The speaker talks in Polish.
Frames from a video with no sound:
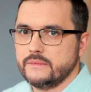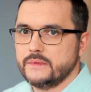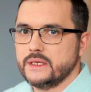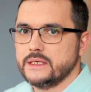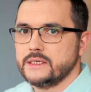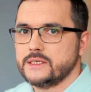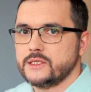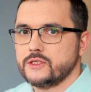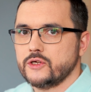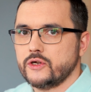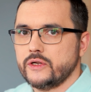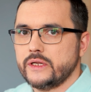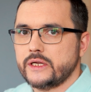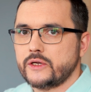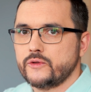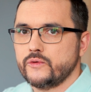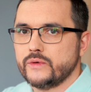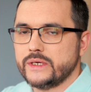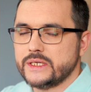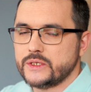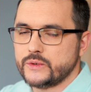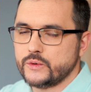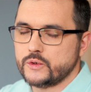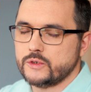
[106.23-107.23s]
strony,
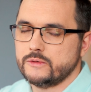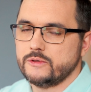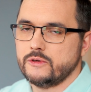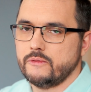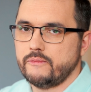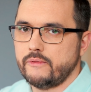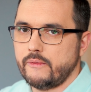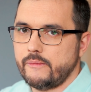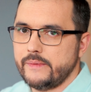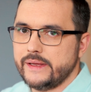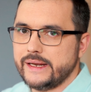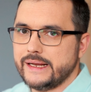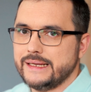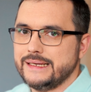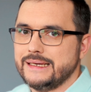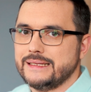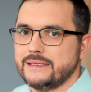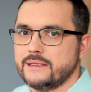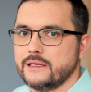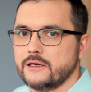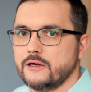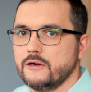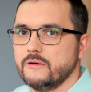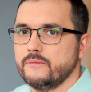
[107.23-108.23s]
które służą do pobierania
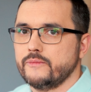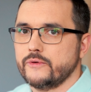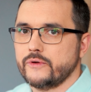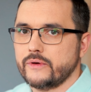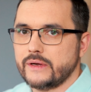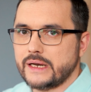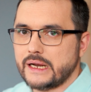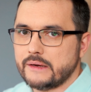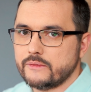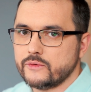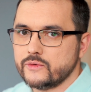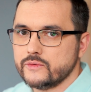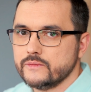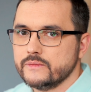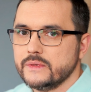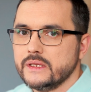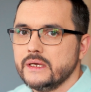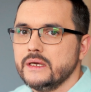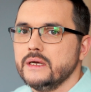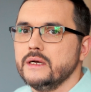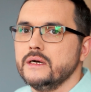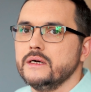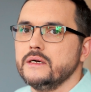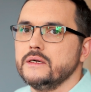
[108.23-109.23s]
tego programu,
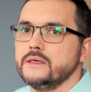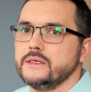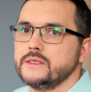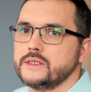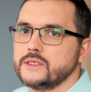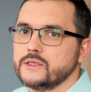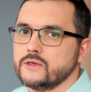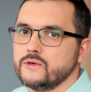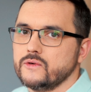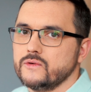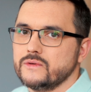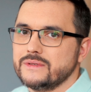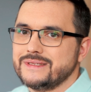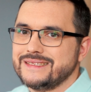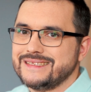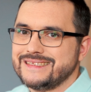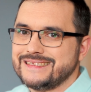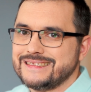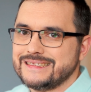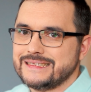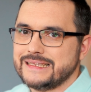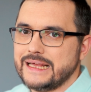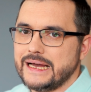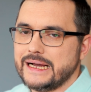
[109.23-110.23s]
są
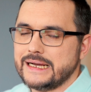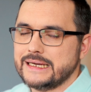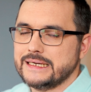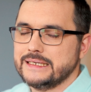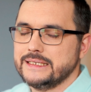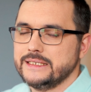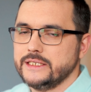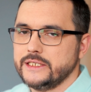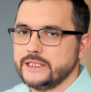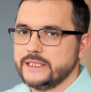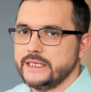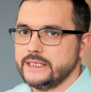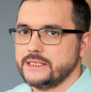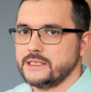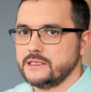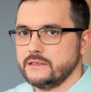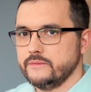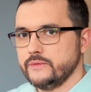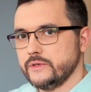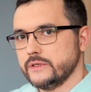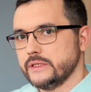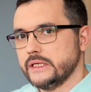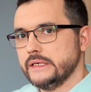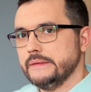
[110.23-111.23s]
tak źle
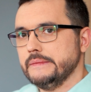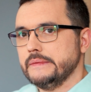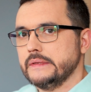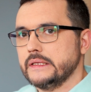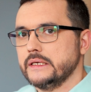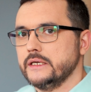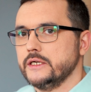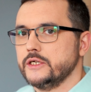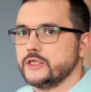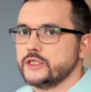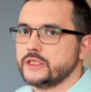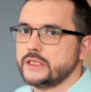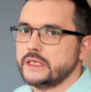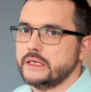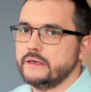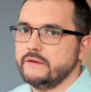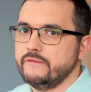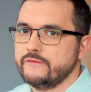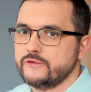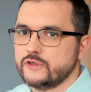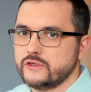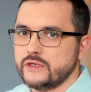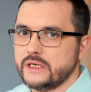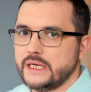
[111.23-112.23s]
zrobione,
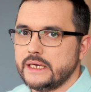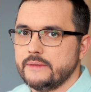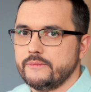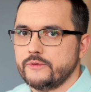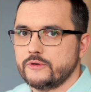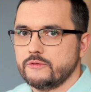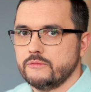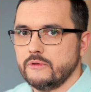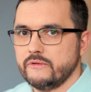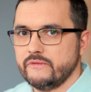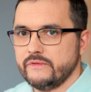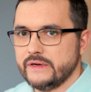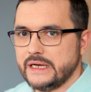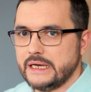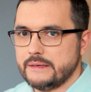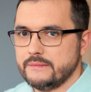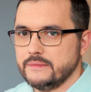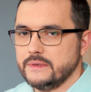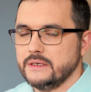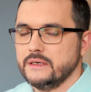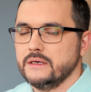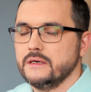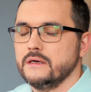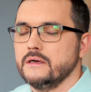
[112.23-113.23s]
że wczoraj
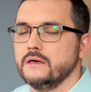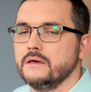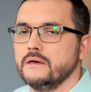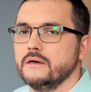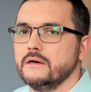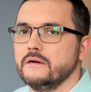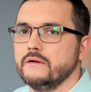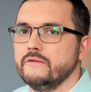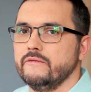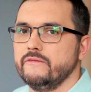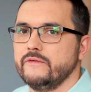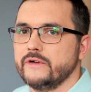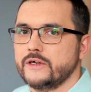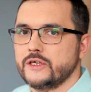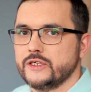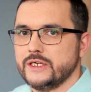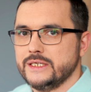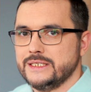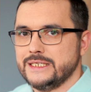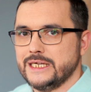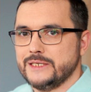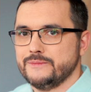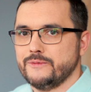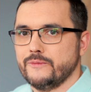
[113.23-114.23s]
próbowałem
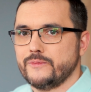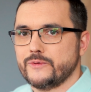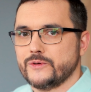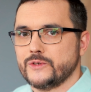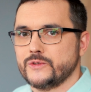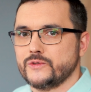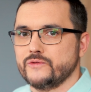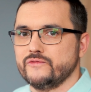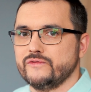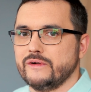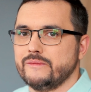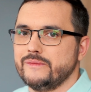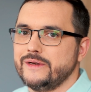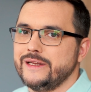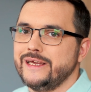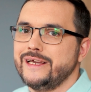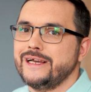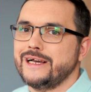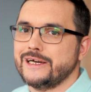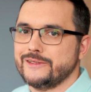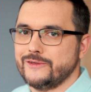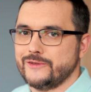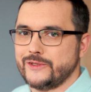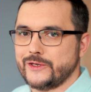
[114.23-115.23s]
wykrzesać po prostu wam
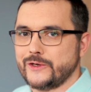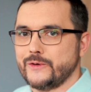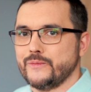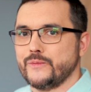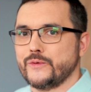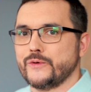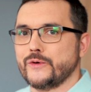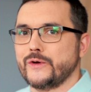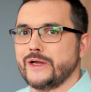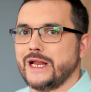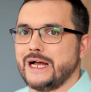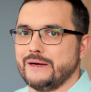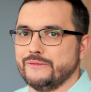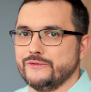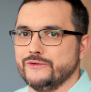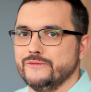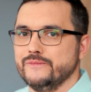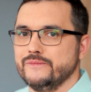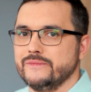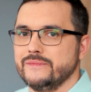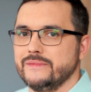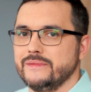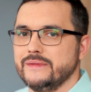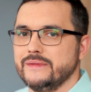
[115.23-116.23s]
linka do tego programu.